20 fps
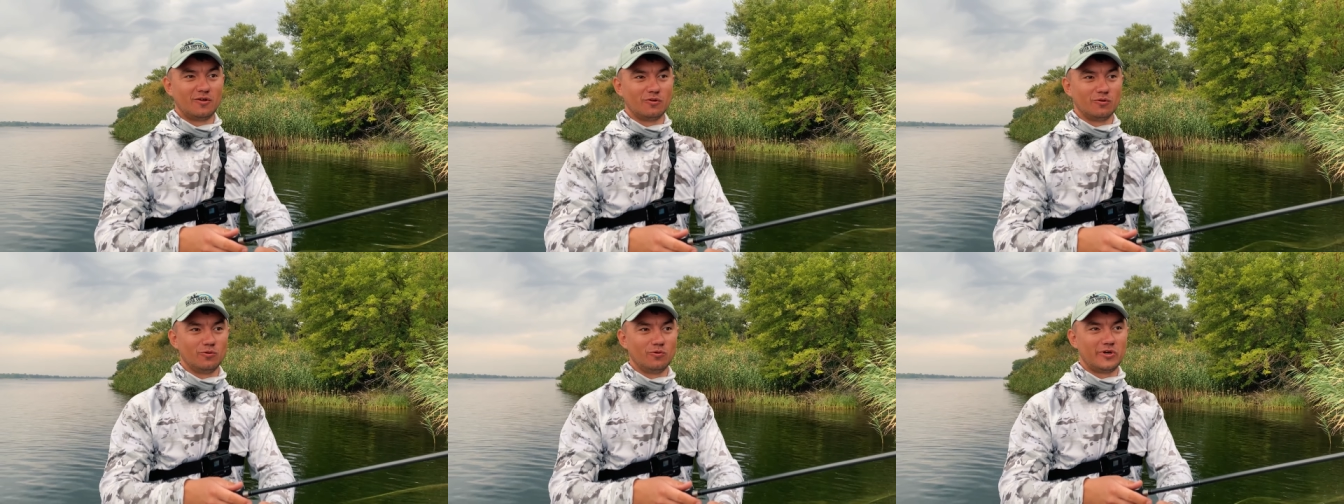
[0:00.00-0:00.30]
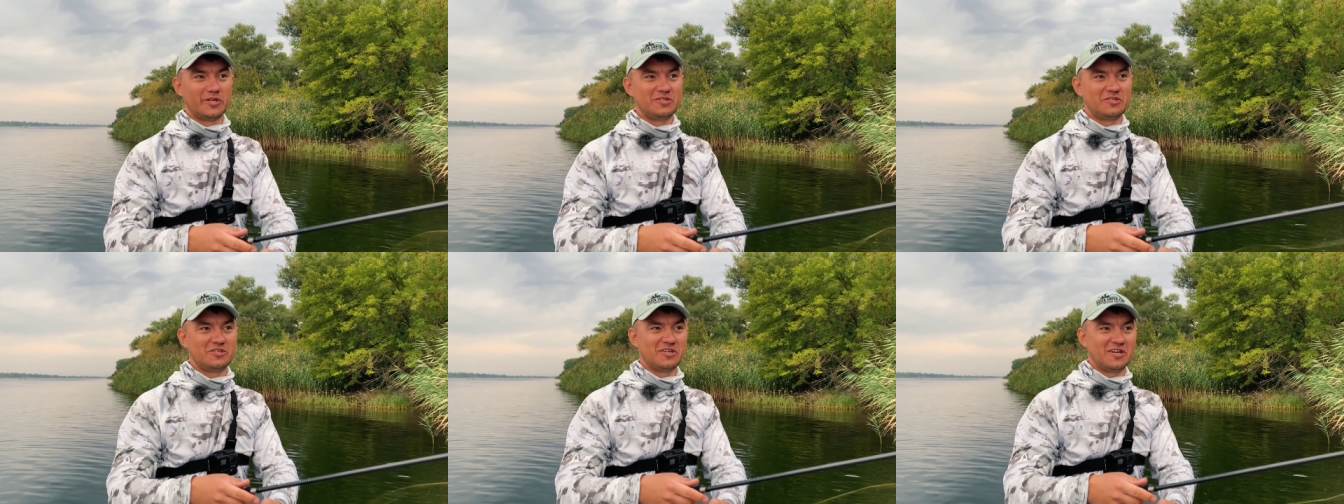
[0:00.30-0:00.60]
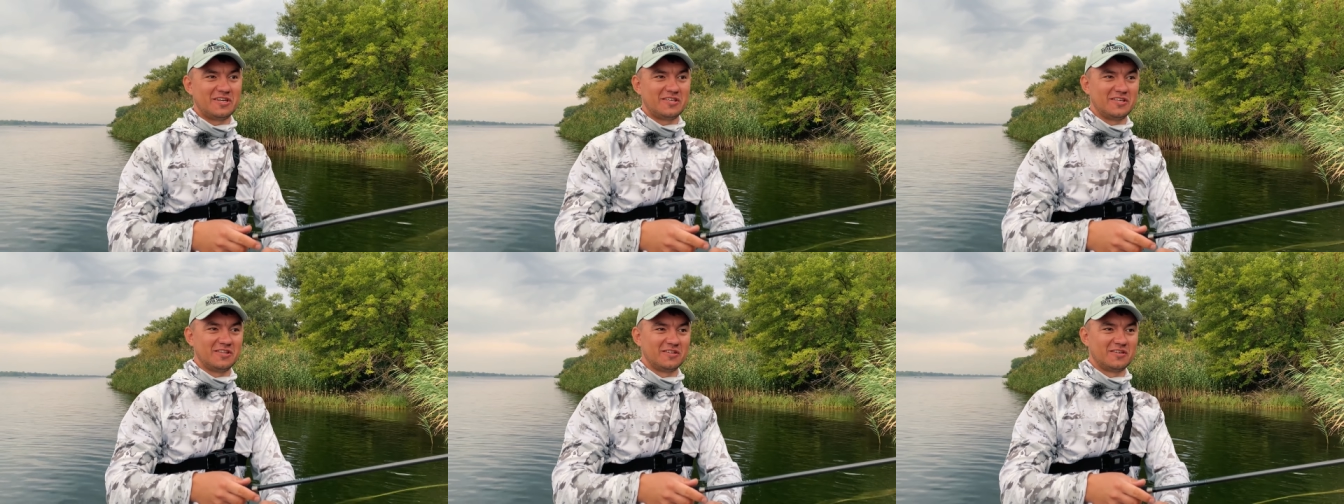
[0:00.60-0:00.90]

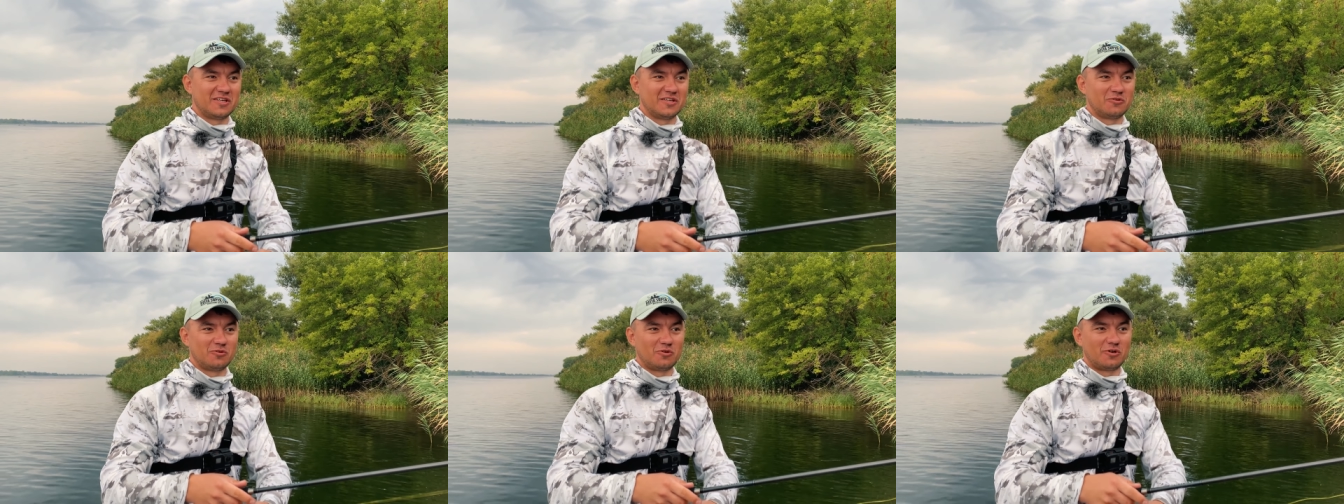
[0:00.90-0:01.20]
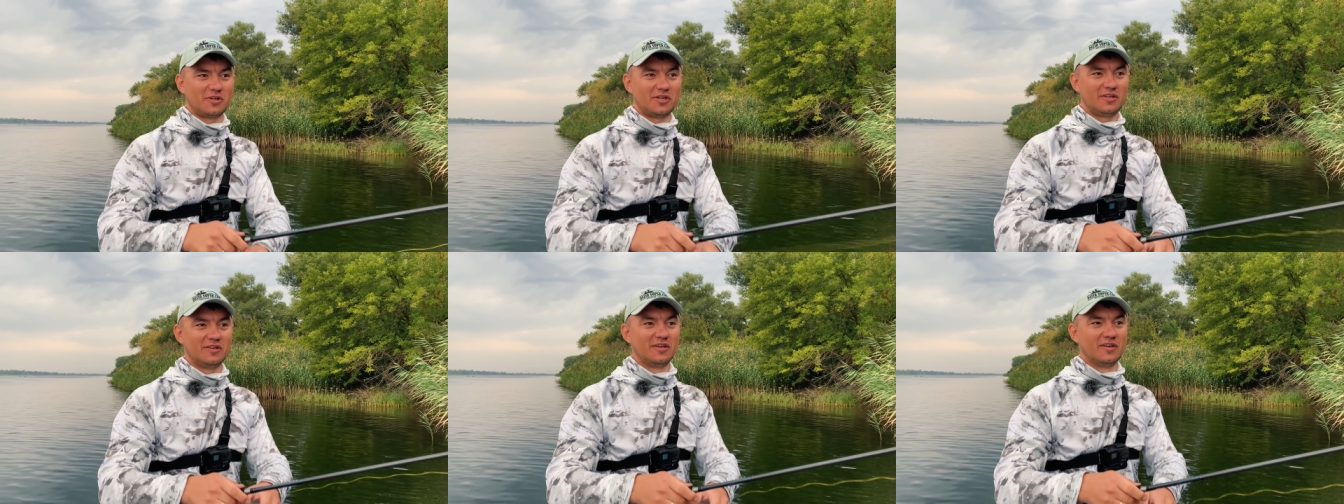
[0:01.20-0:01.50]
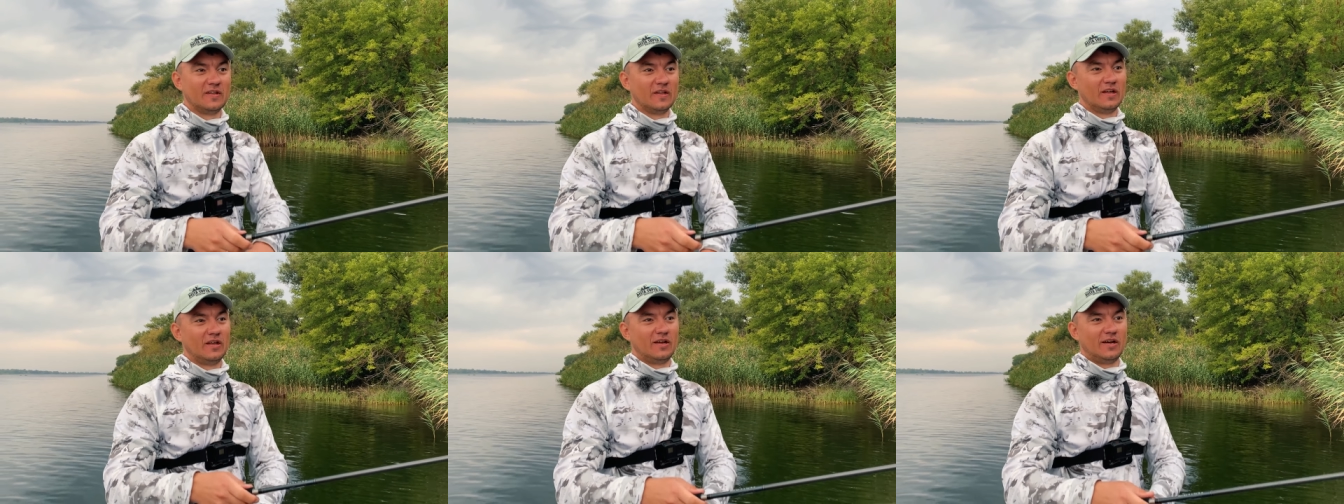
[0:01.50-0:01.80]
луганчанин, который
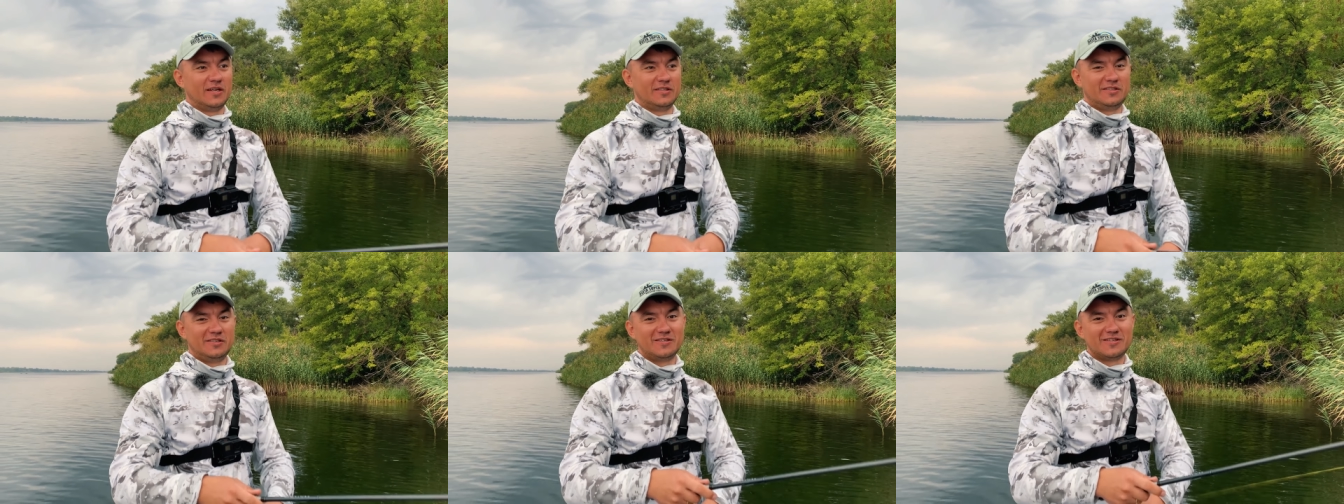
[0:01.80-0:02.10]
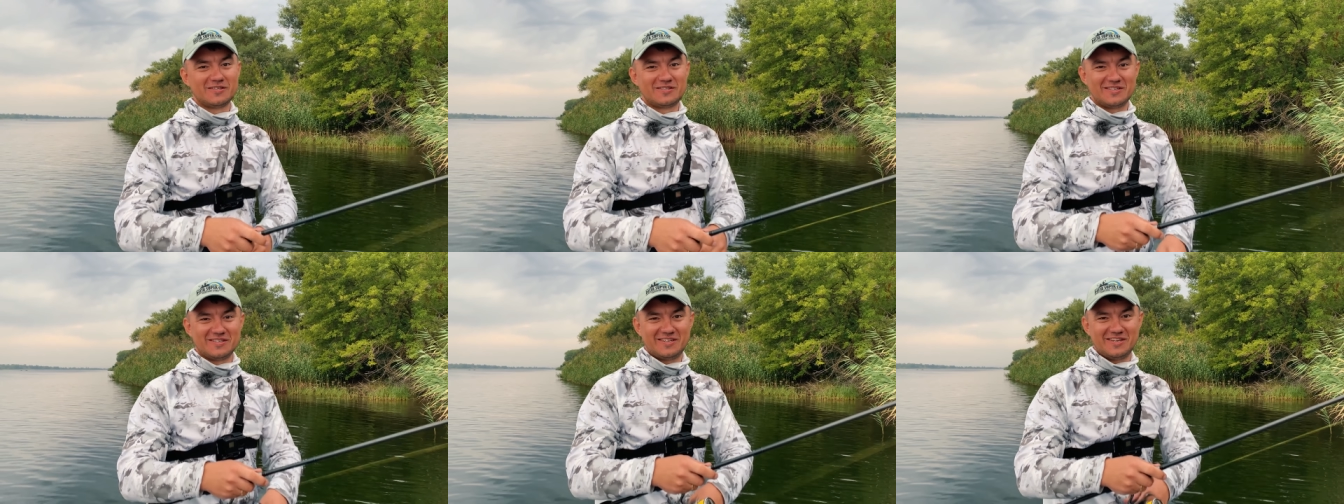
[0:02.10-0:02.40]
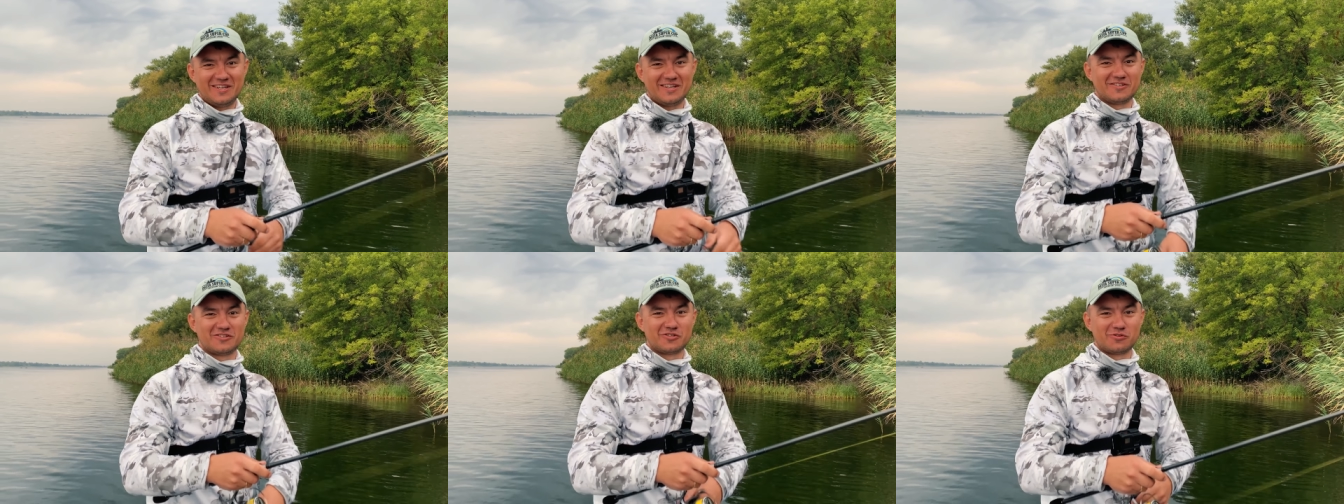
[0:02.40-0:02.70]
11
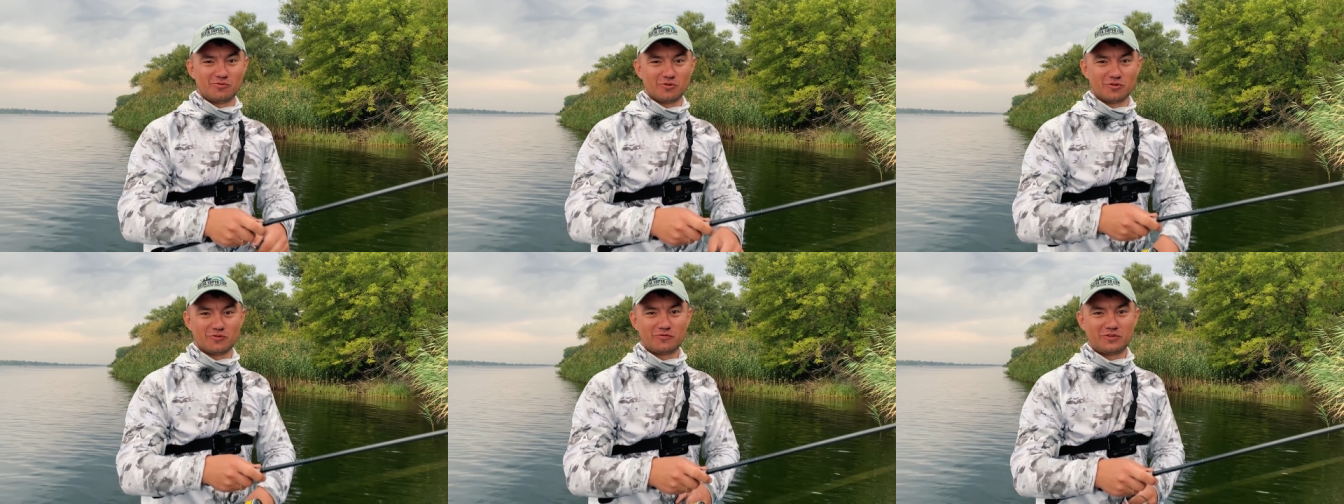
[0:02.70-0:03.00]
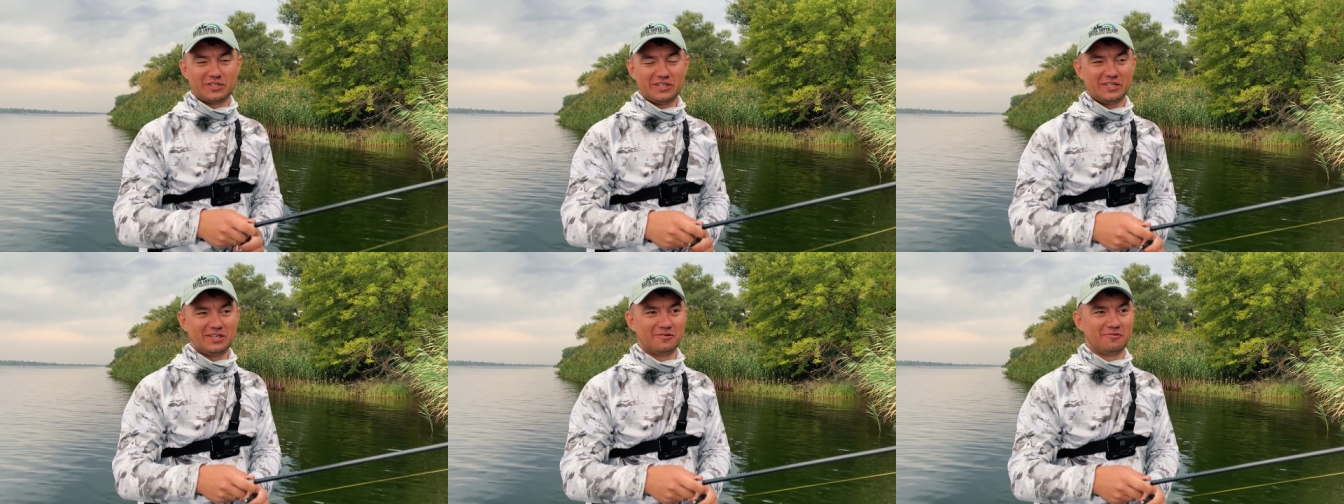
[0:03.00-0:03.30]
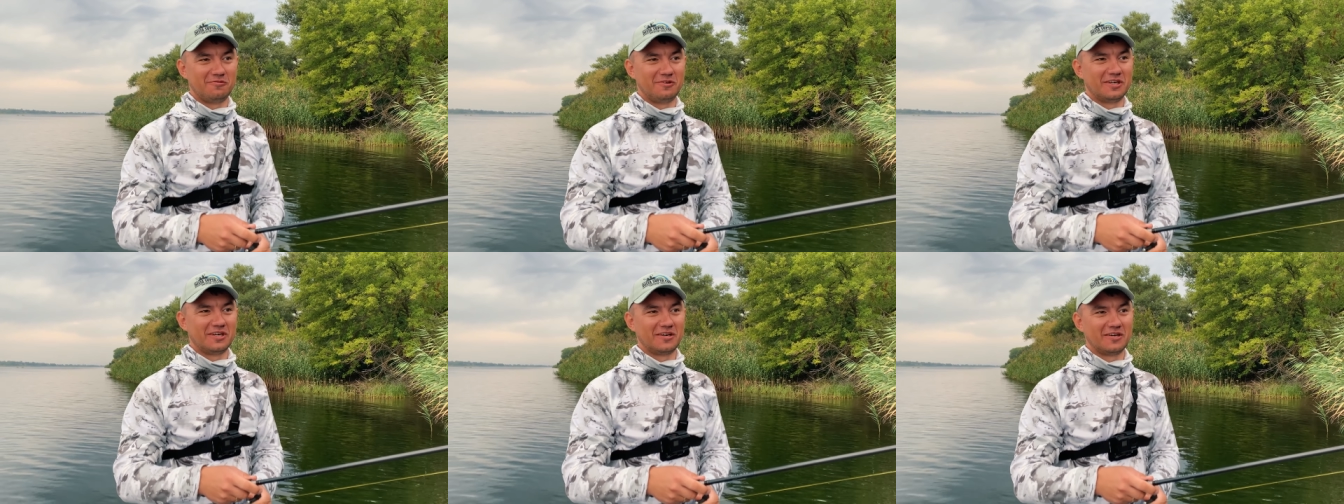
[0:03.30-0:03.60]
лет живет в
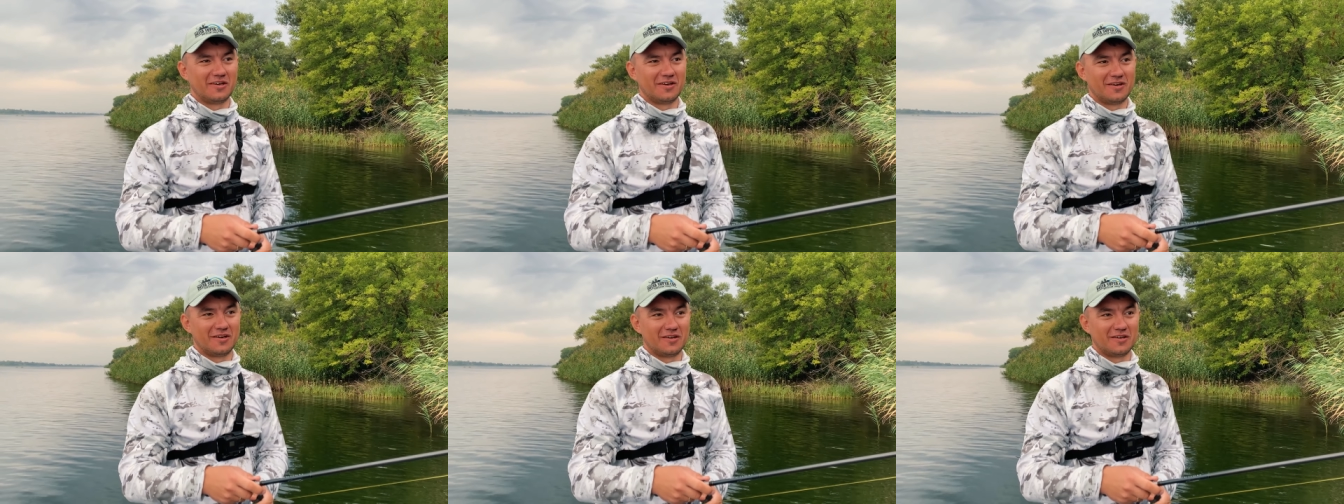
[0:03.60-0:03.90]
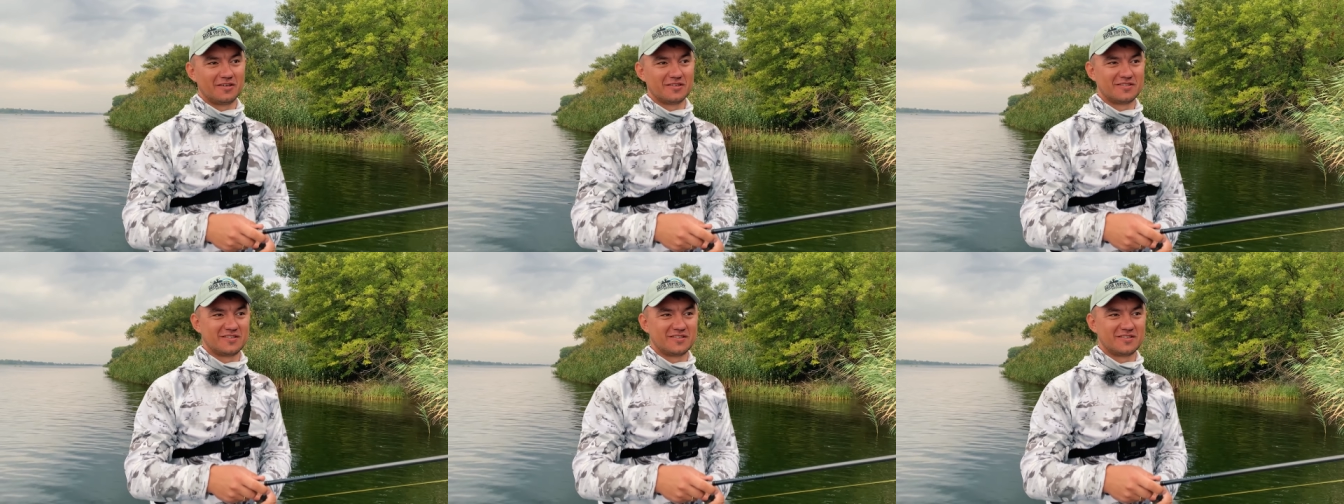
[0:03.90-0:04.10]
Киеве, э,